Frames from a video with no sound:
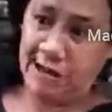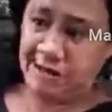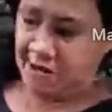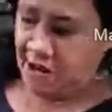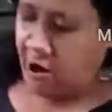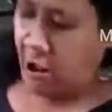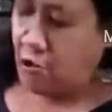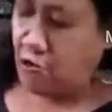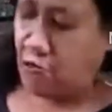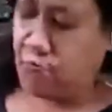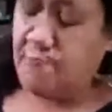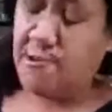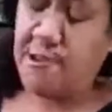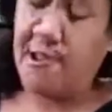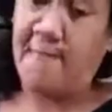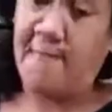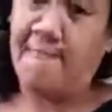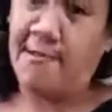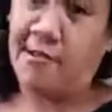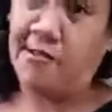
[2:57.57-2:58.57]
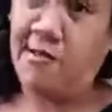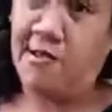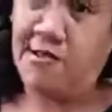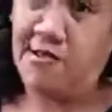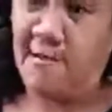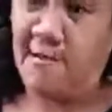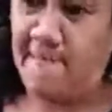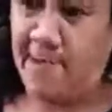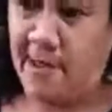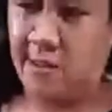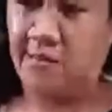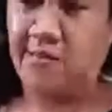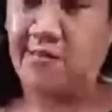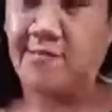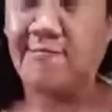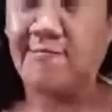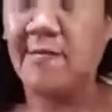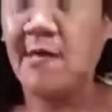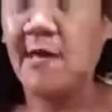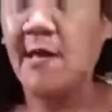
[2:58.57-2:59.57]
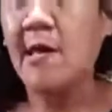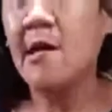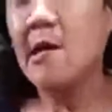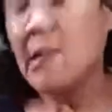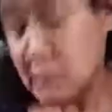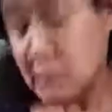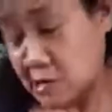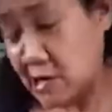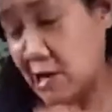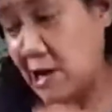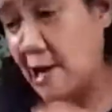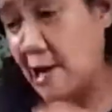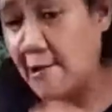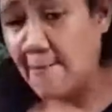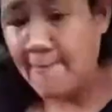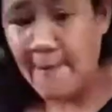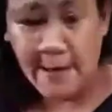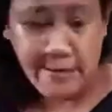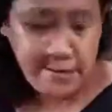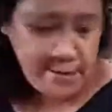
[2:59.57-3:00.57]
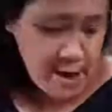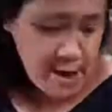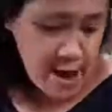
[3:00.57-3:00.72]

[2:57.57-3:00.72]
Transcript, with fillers: pinatira akong binabat na damit. Nilalabhan